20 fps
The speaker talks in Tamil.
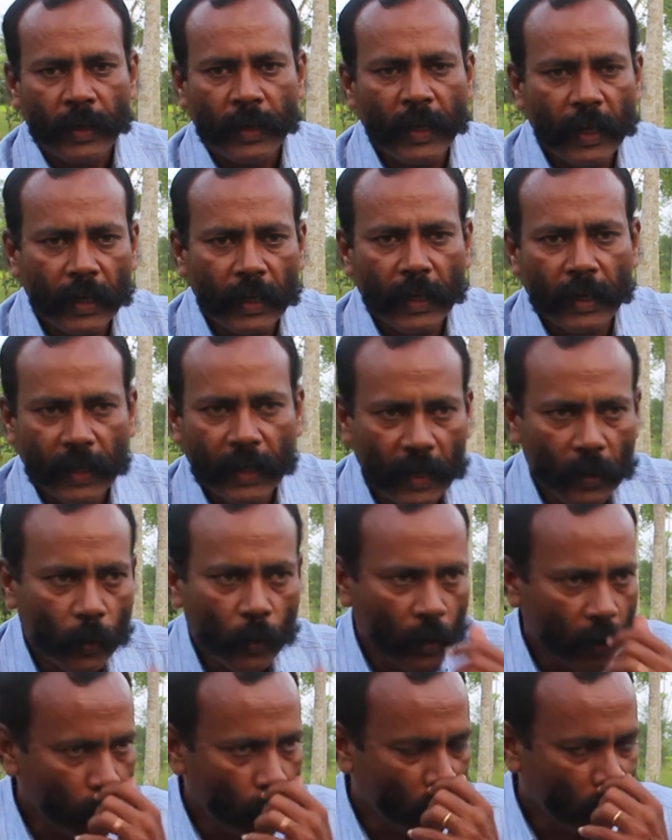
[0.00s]
இல்லைங்க கிழவு
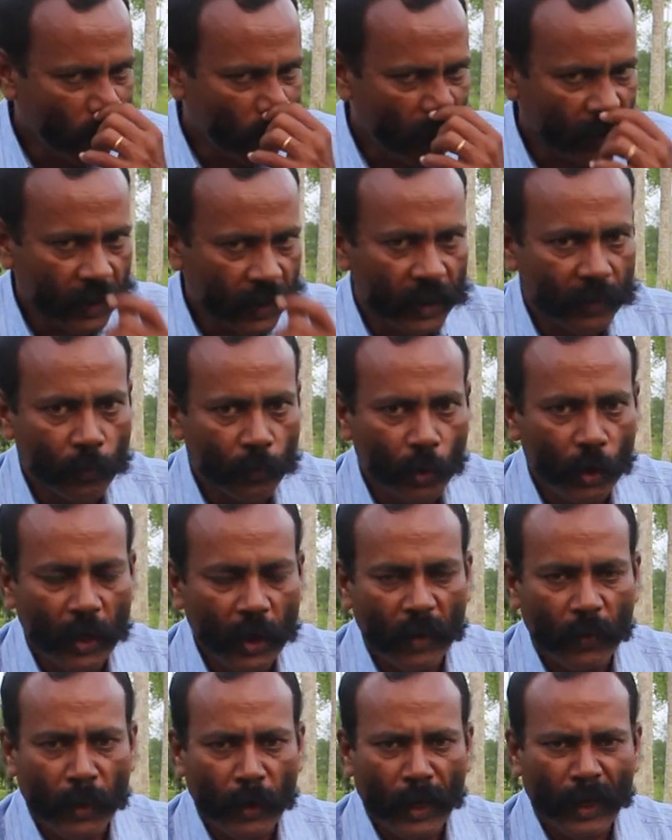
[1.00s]
கூட போட முடியாதுங்க எனக்கு
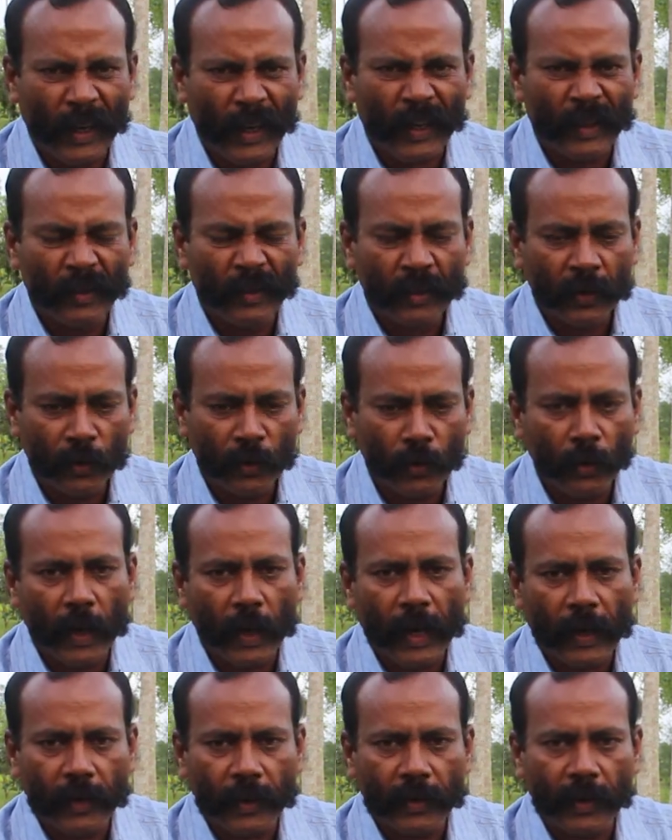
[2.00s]
முள்ளே வேணாங்க
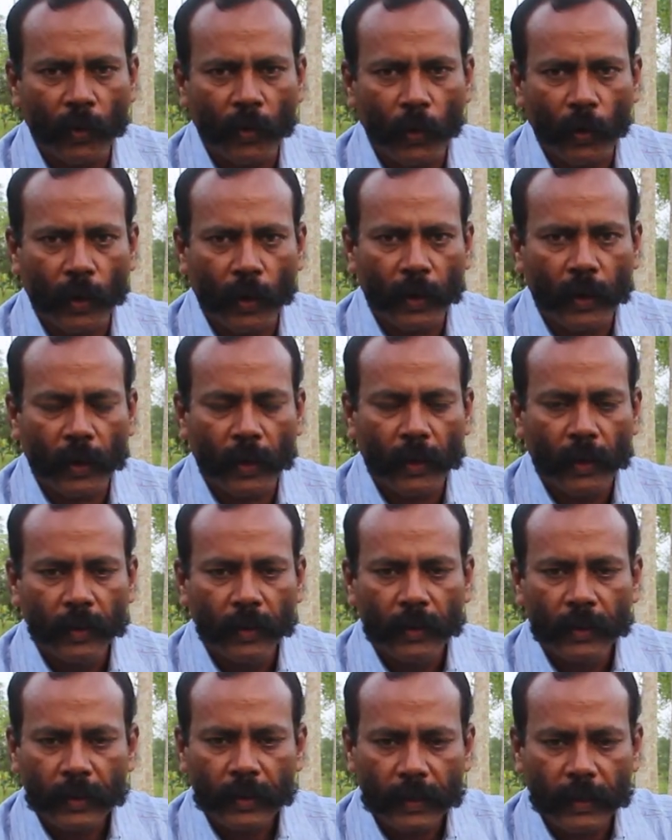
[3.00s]
இன்னும் அடர்த்தியாக வேணுங்கன்னா
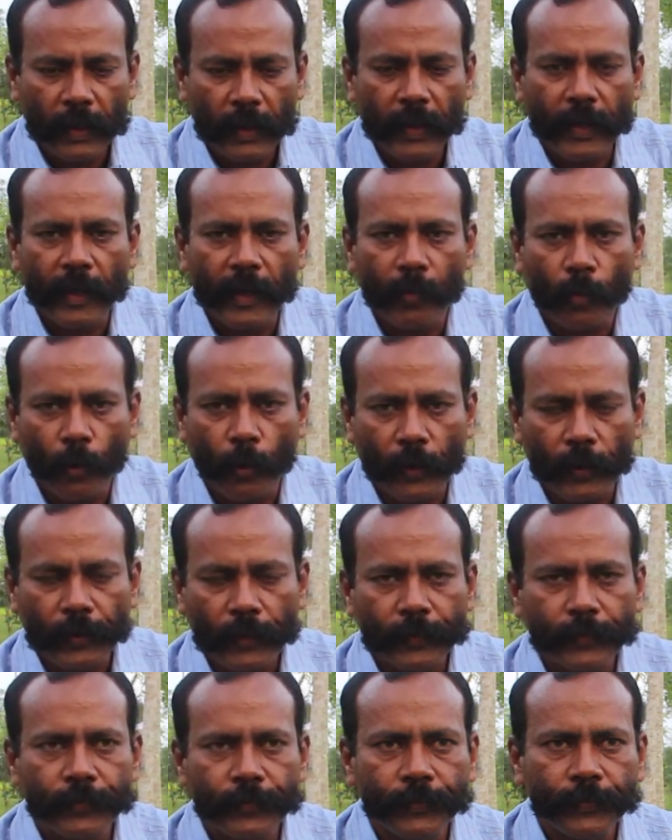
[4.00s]
கிளேரியா போடுங்க
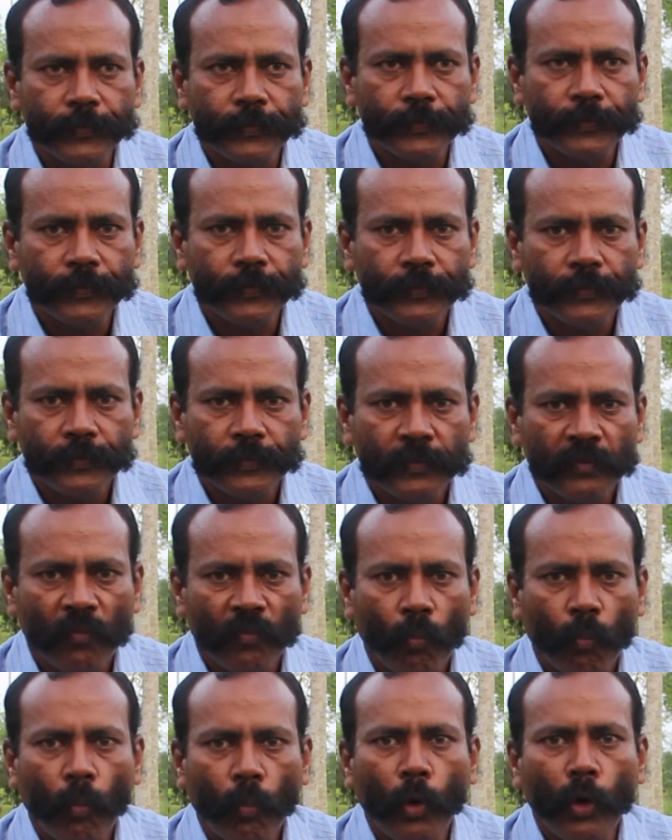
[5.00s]

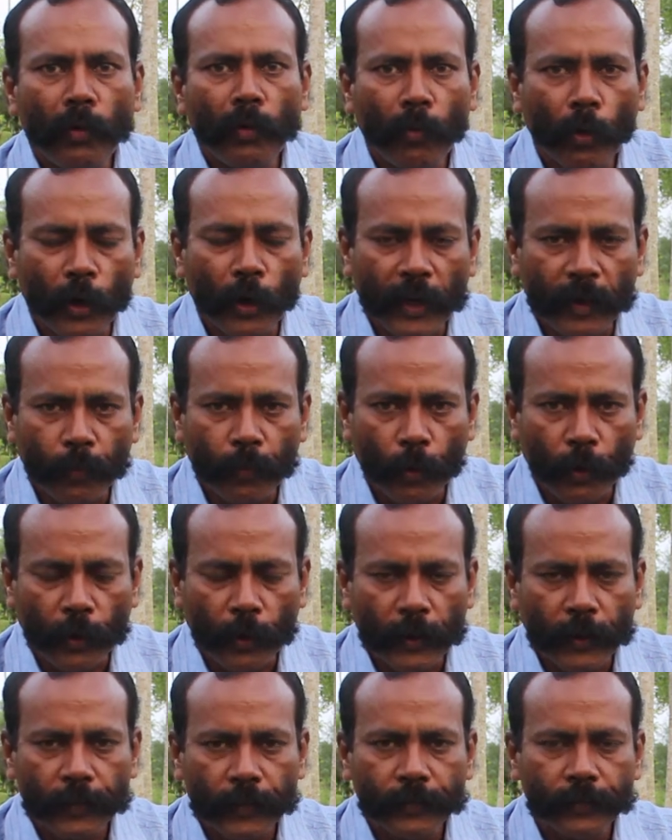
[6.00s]
முள்முருங்கை
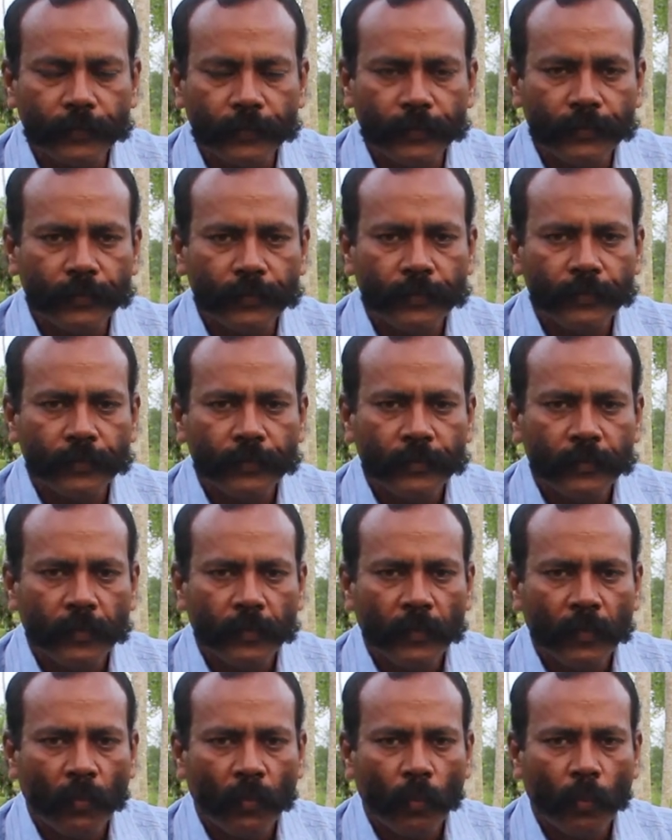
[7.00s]
போடுங்க
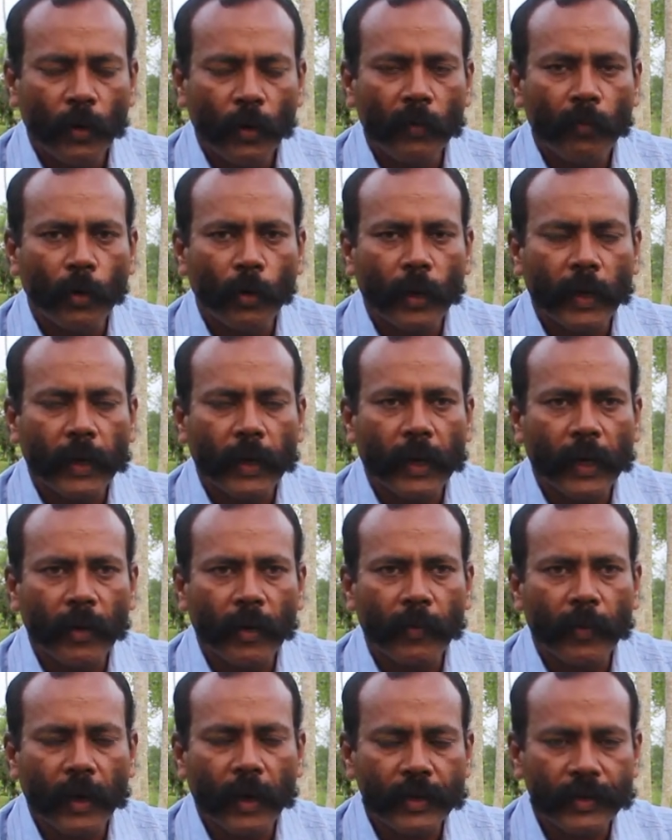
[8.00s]
முள்முருங்கை
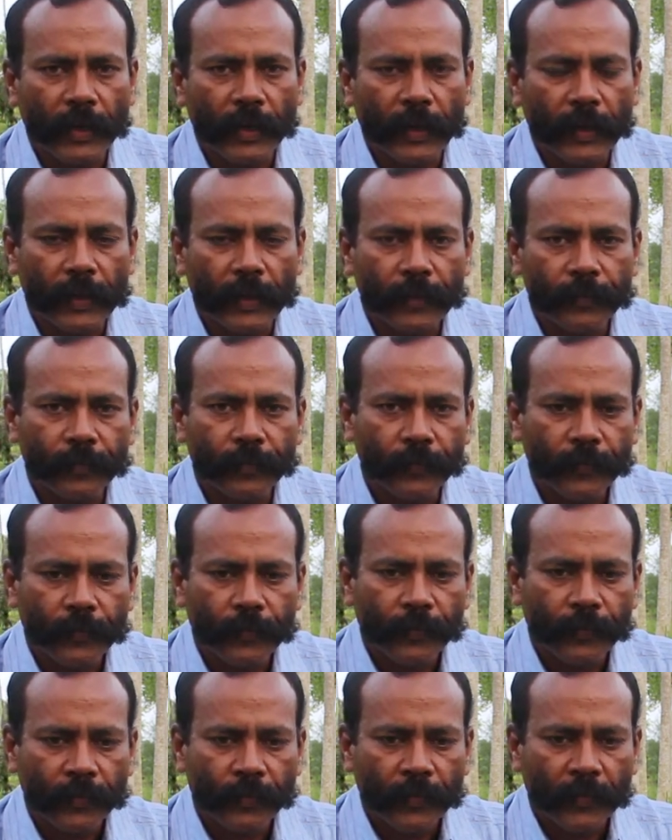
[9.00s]
அருமையான செடிங்க
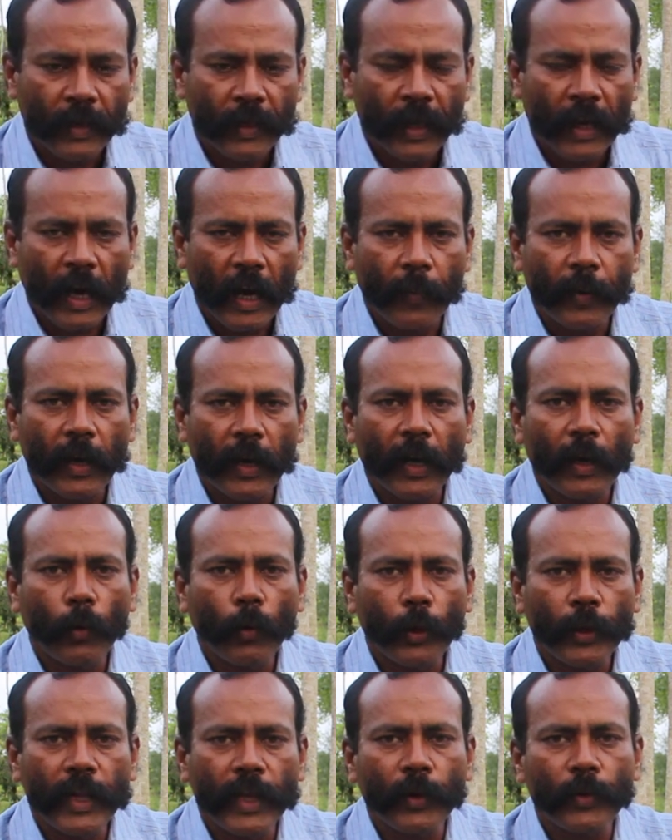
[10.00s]
அப்படி இல்லைன்னா
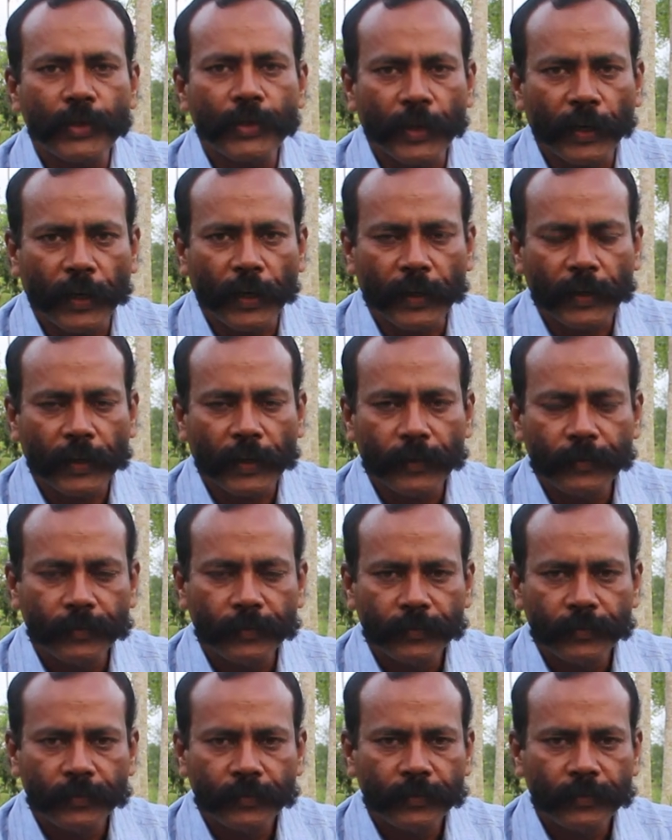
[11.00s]
ஒதியங்குச்சி நடுங்க
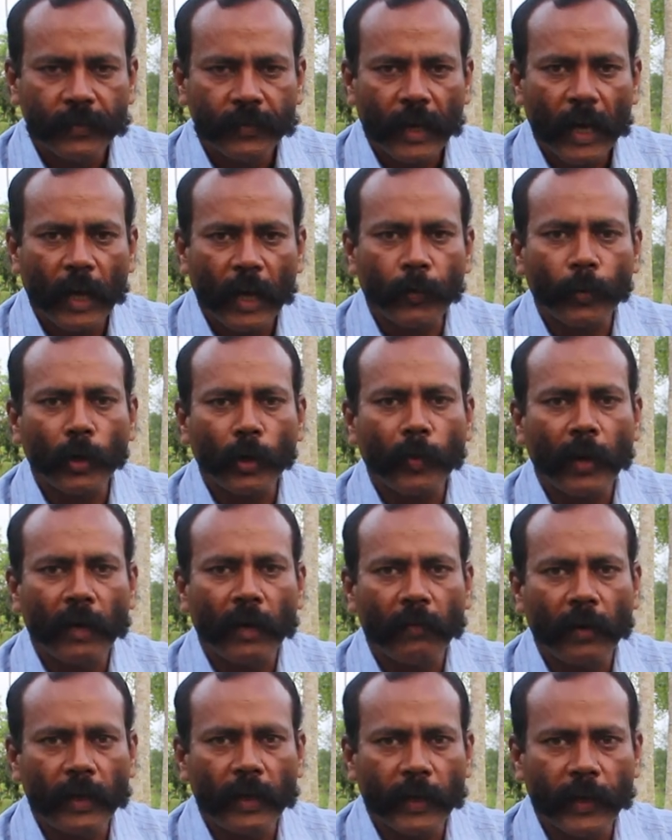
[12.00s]
அற்புதமான
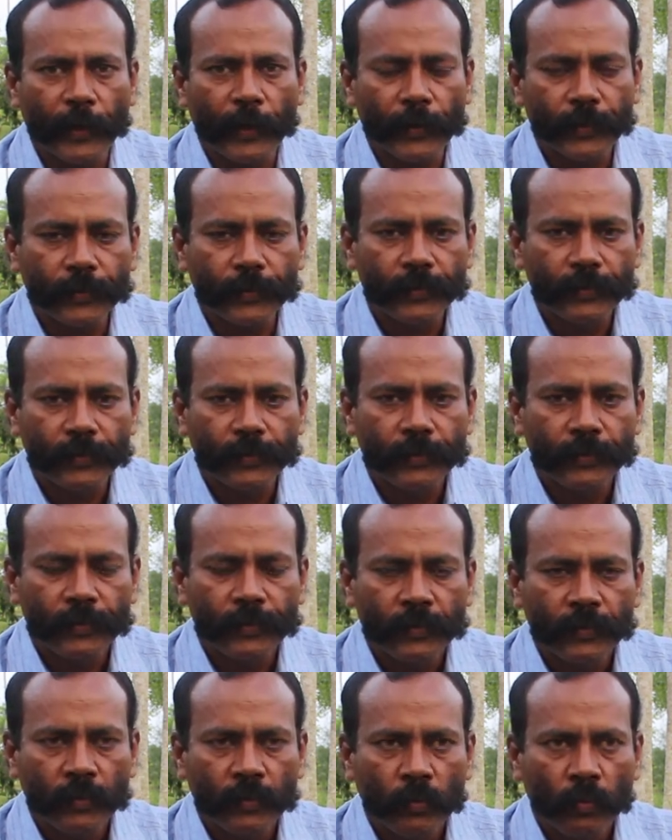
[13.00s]
வேலையாயிடும்
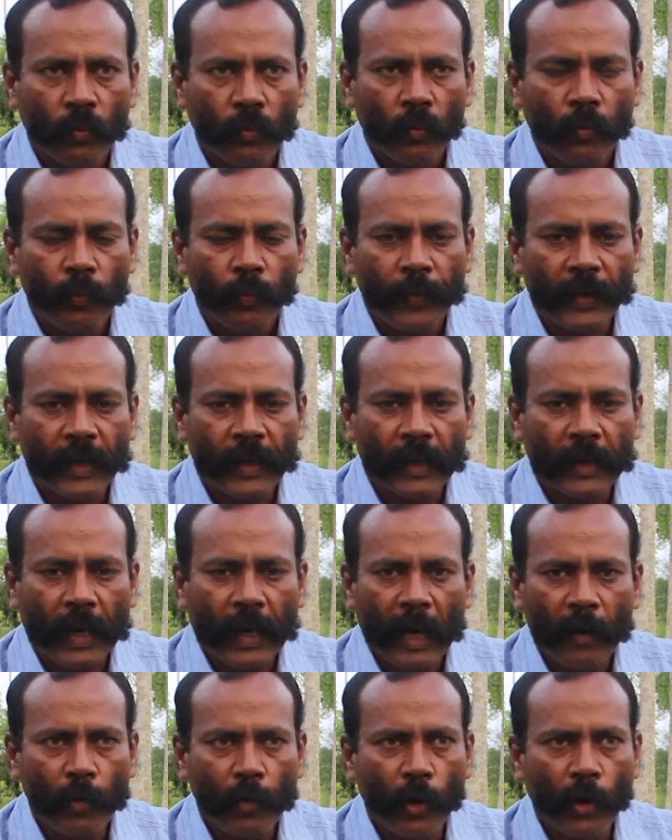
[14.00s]
நீங்கள்
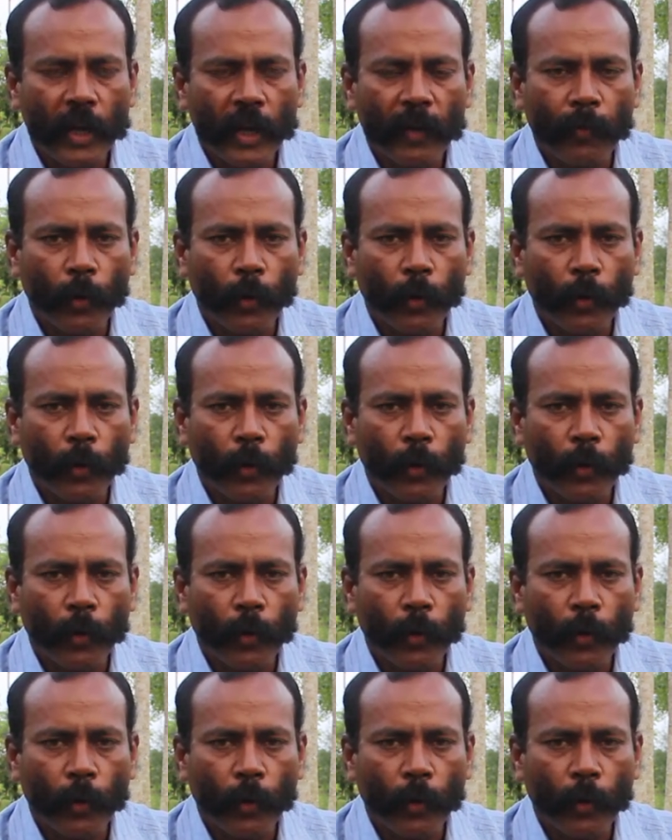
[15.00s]
காம்பவுண்டே